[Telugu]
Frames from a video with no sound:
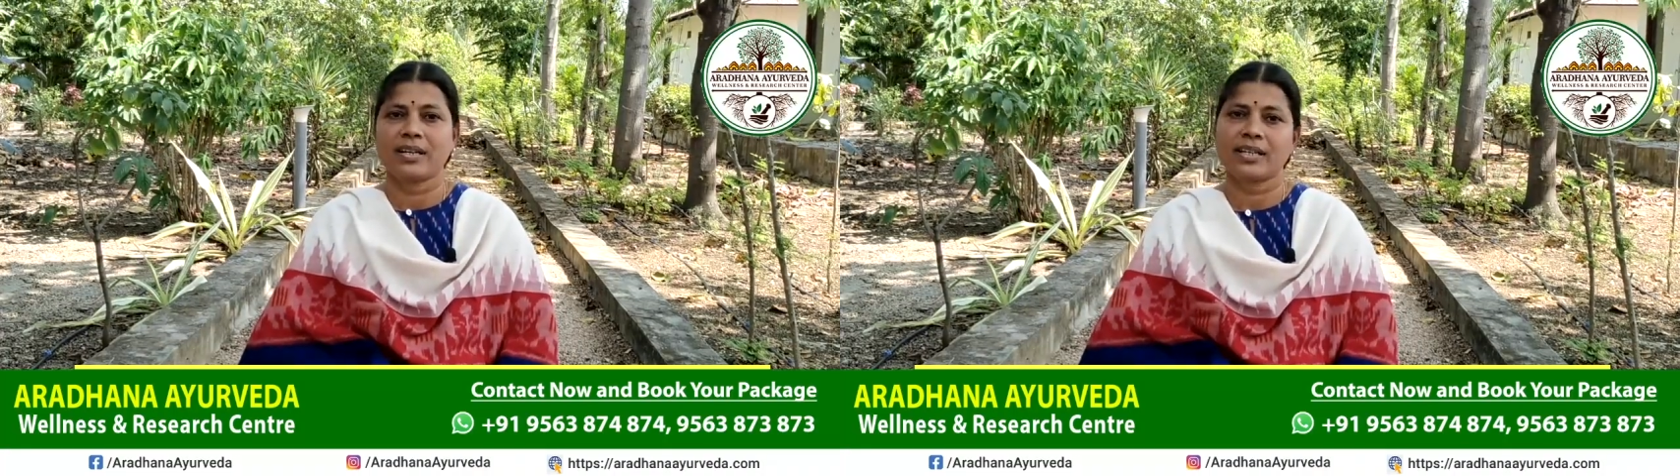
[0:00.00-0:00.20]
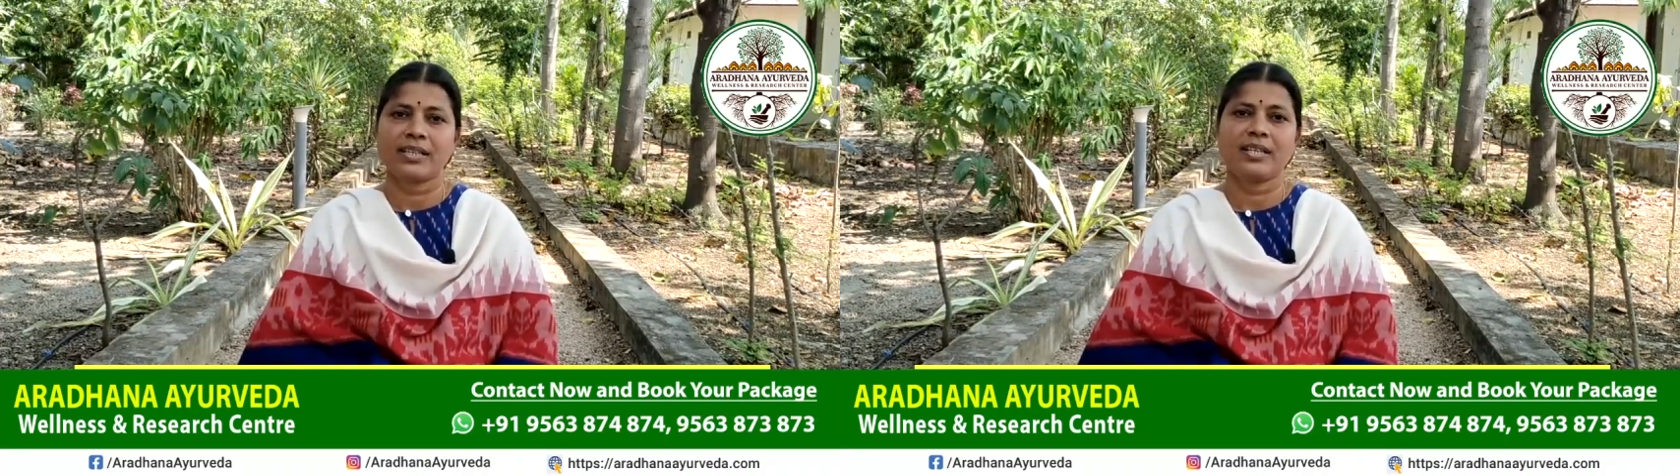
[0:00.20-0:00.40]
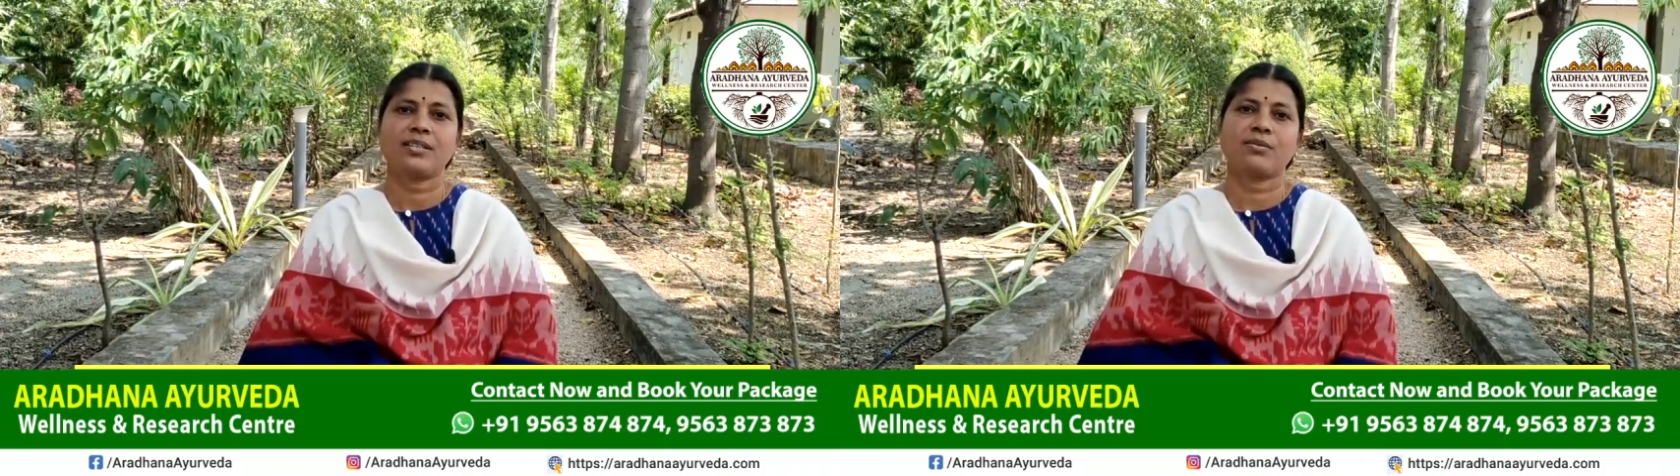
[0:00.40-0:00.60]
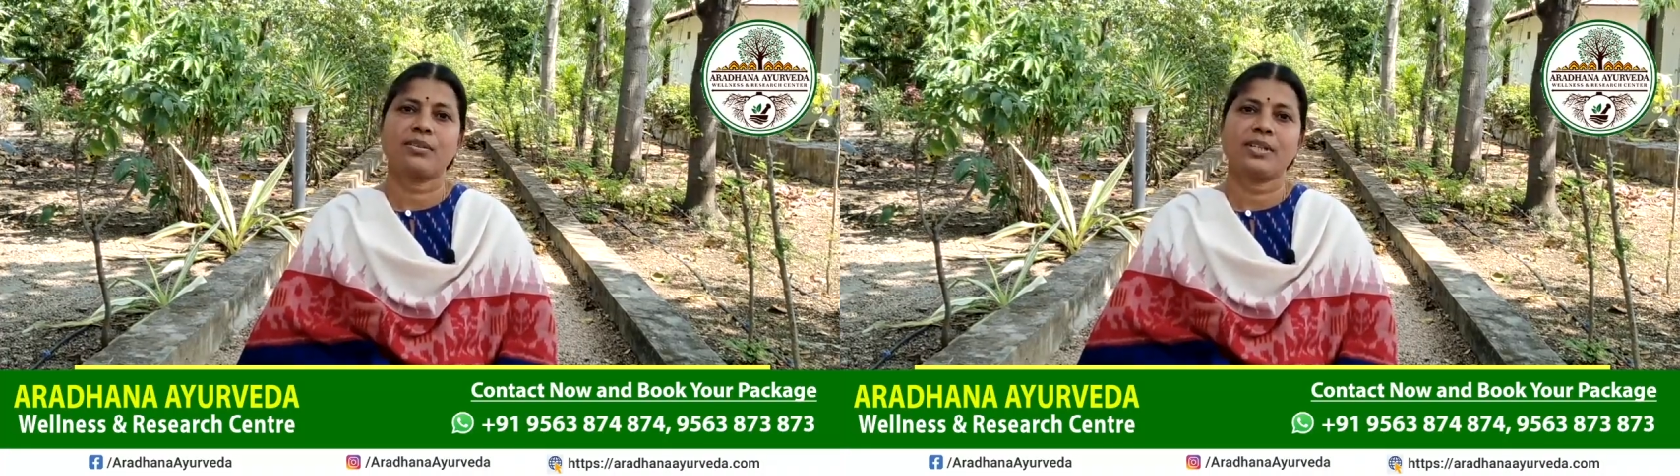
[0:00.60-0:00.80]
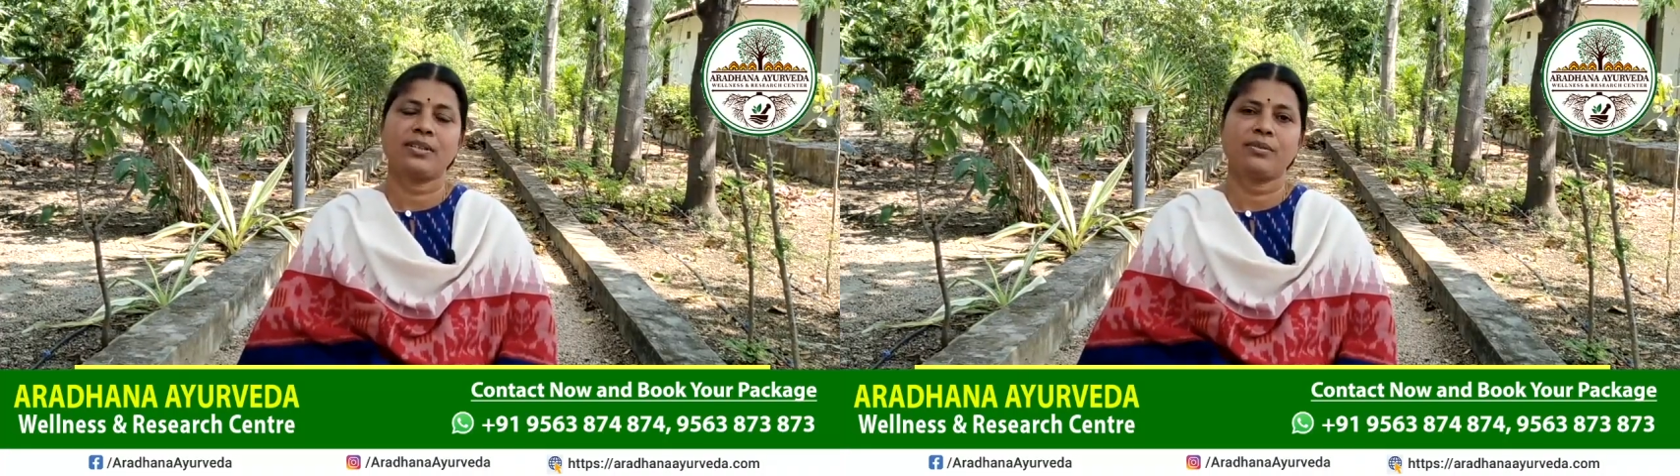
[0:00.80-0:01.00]
అక్కడ
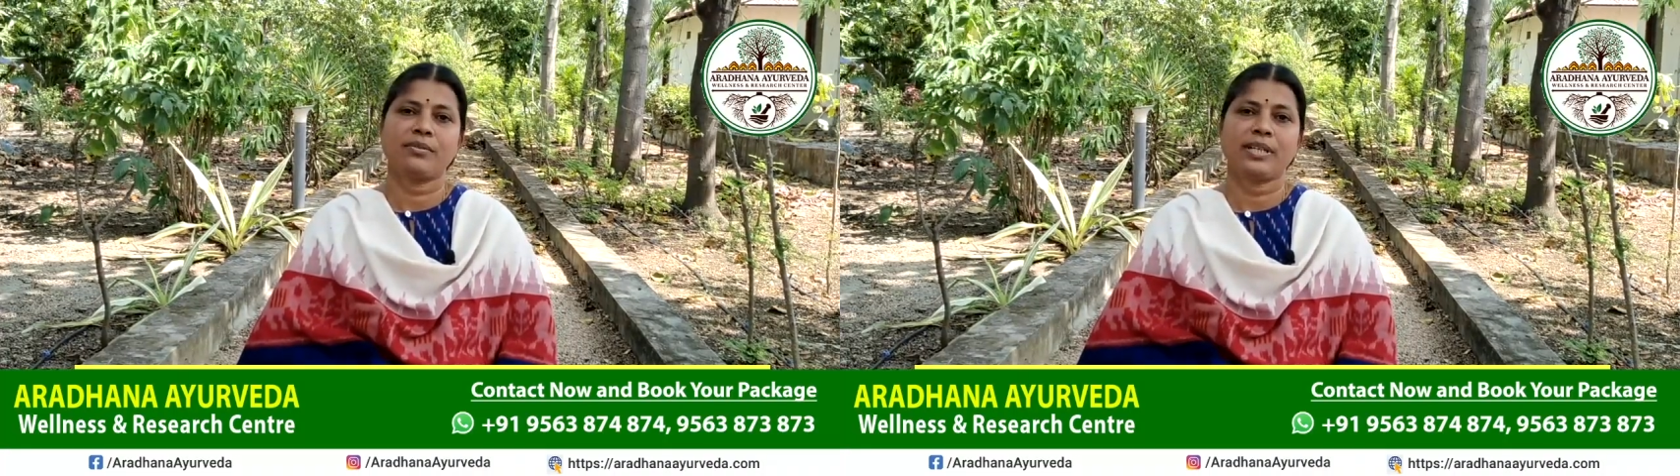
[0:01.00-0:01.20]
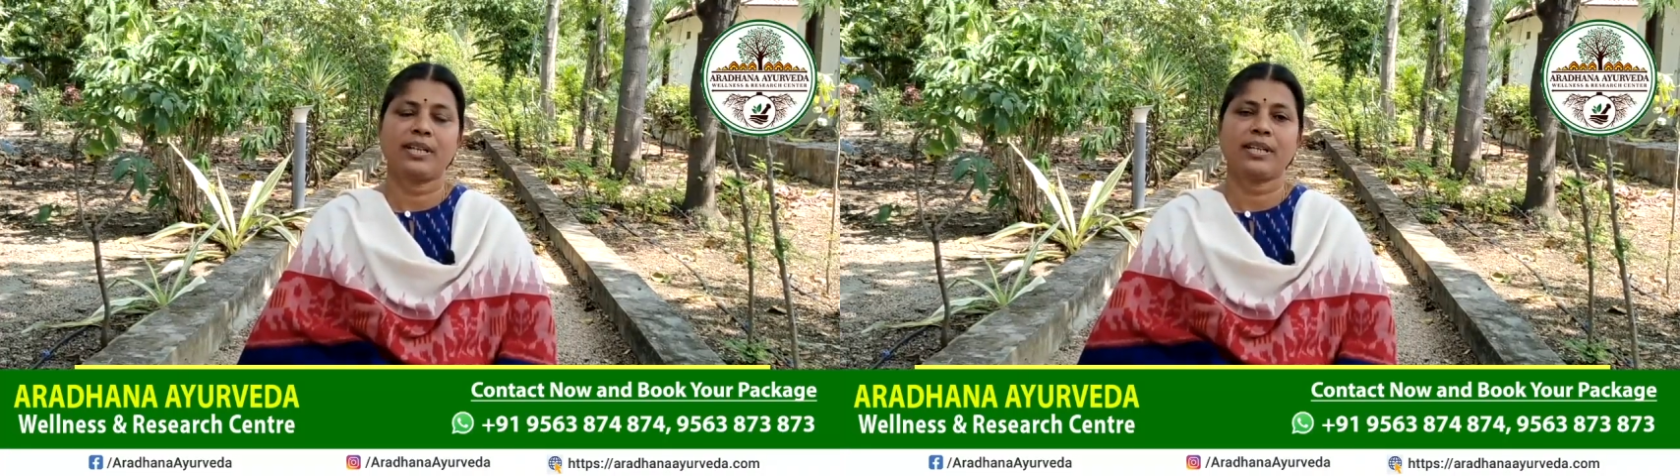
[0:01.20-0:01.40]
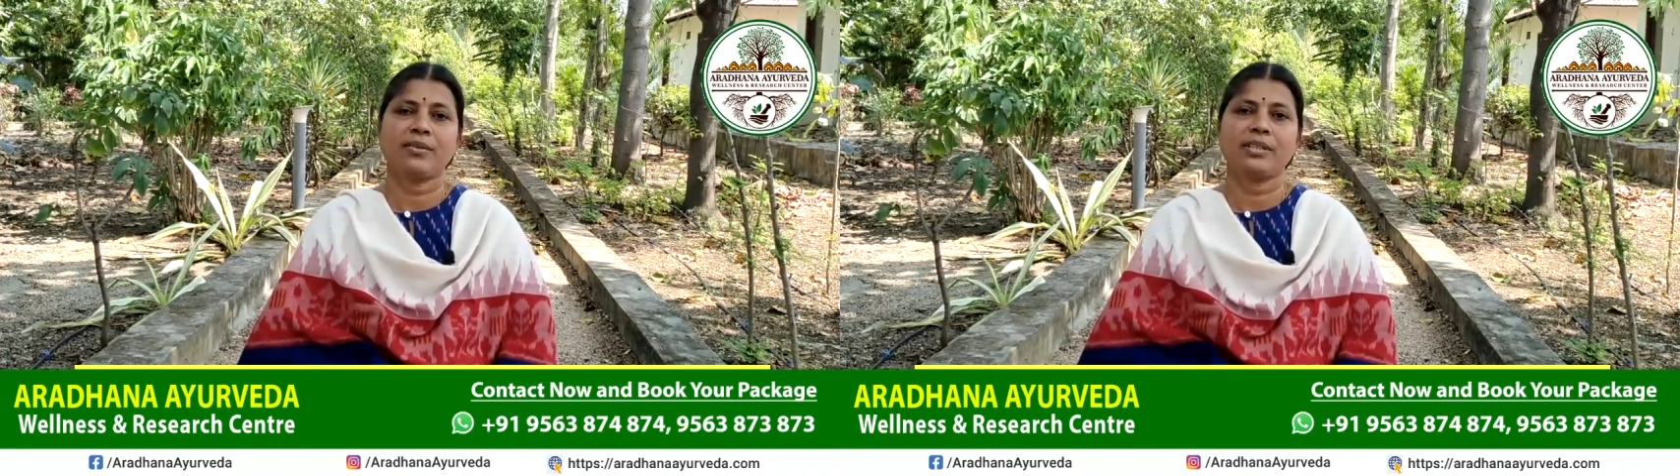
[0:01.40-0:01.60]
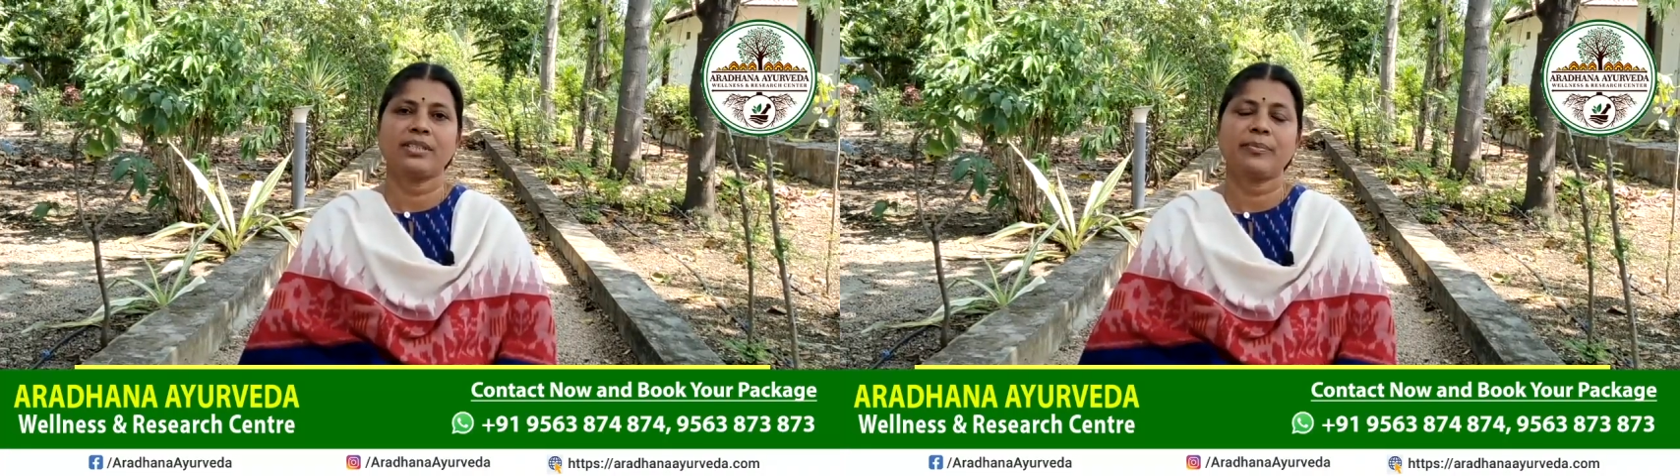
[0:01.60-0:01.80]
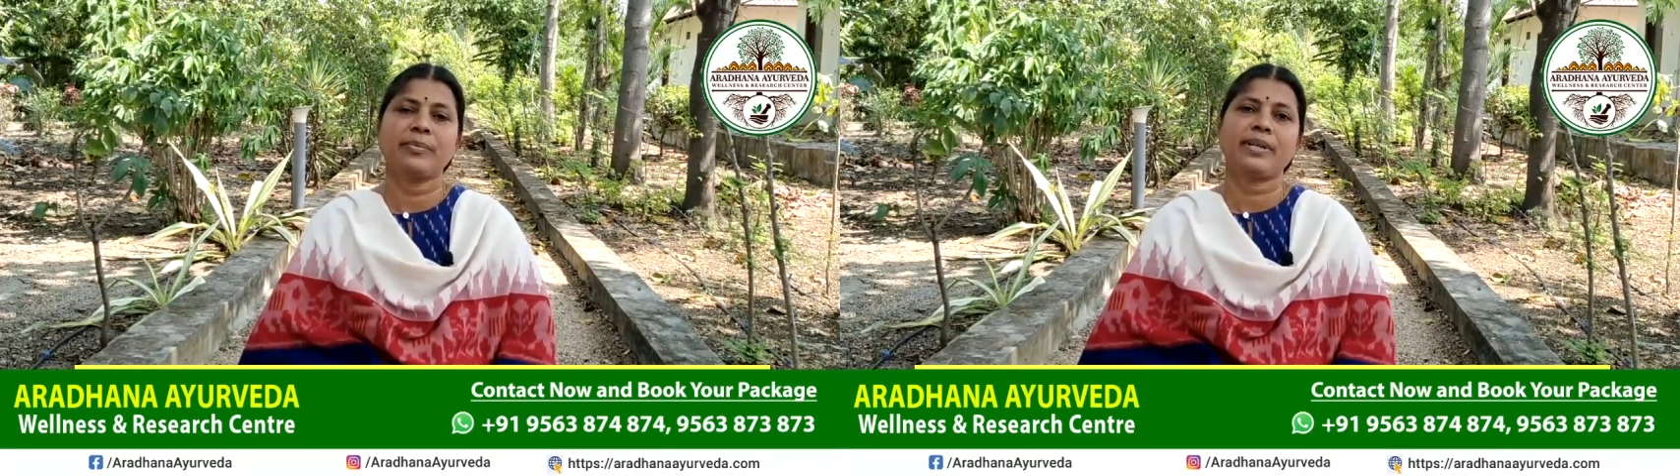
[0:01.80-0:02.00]
తీసుకున్నాను వర్టిగో
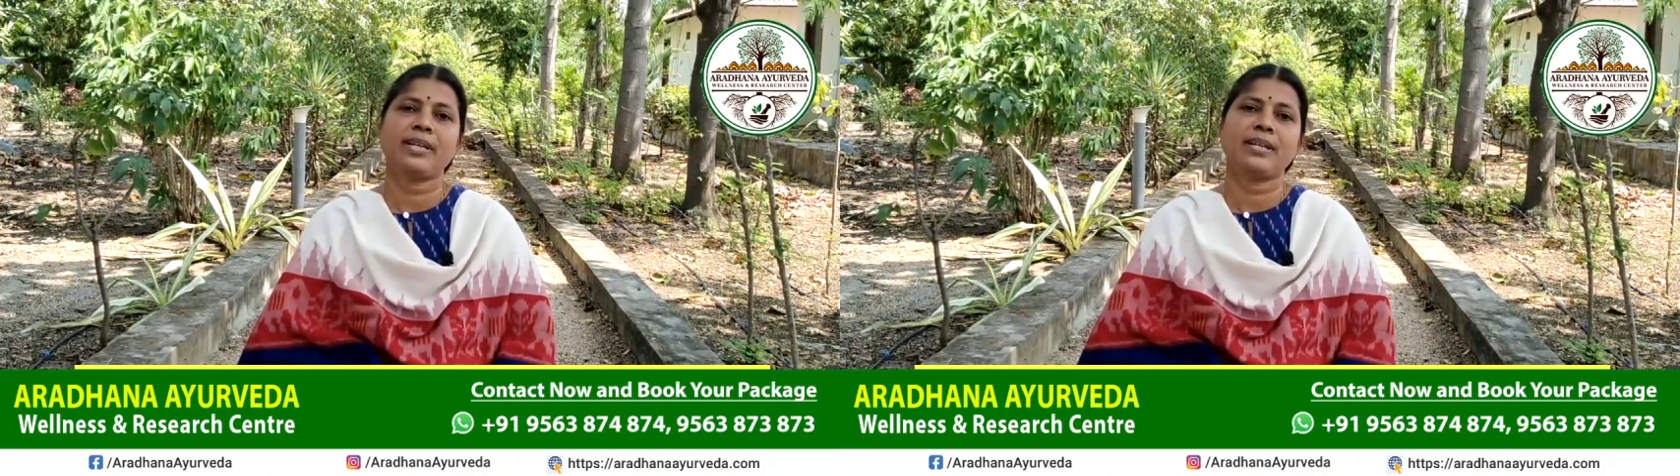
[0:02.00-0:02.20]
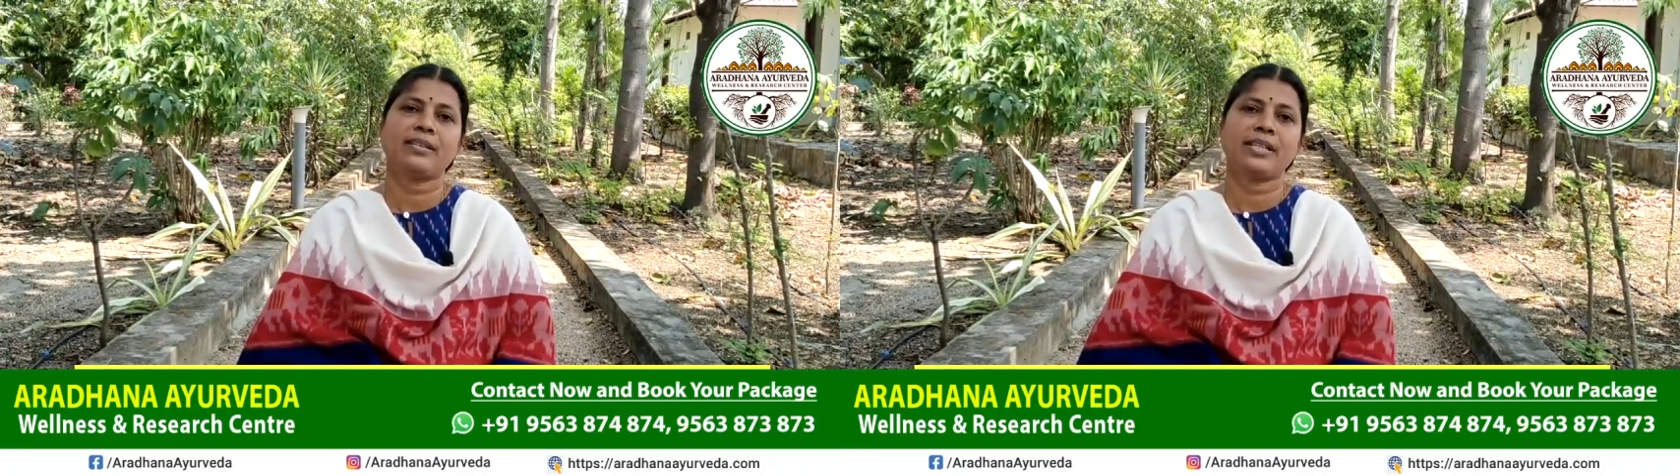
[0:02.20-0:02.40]
అని చెప్పి